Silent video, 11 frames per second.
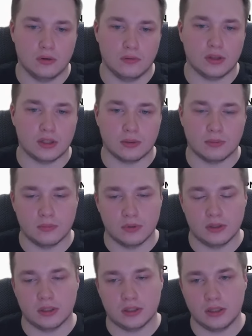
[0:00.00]
welcome
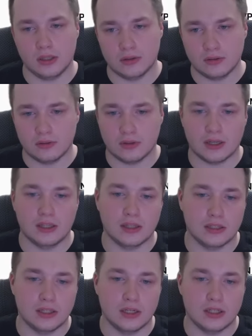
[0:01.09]
интернет, какие-то
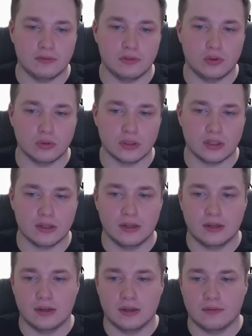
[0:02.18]
отдельные видосы,
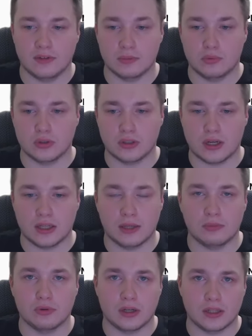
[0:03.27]
Возможно,
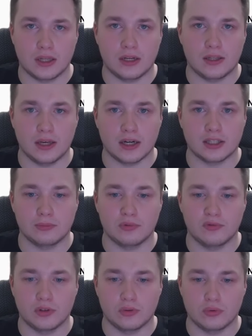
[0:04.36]
когда-нибудь на канале я к нему
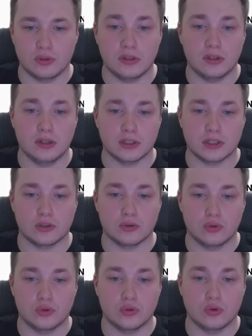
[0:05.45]
вернусь и расскажу
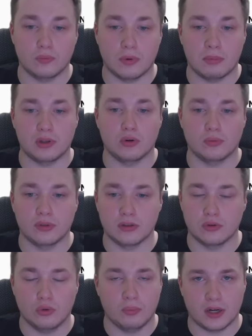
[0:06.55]
еще поподробнее.
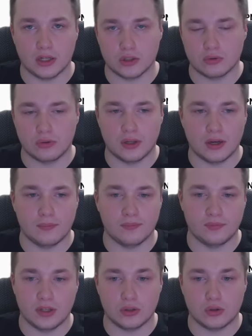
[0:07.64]
Но пока что я
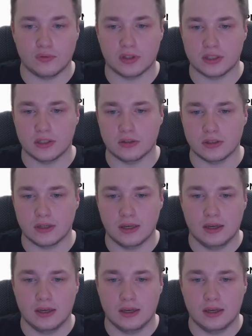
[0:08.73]
не готов это сделать.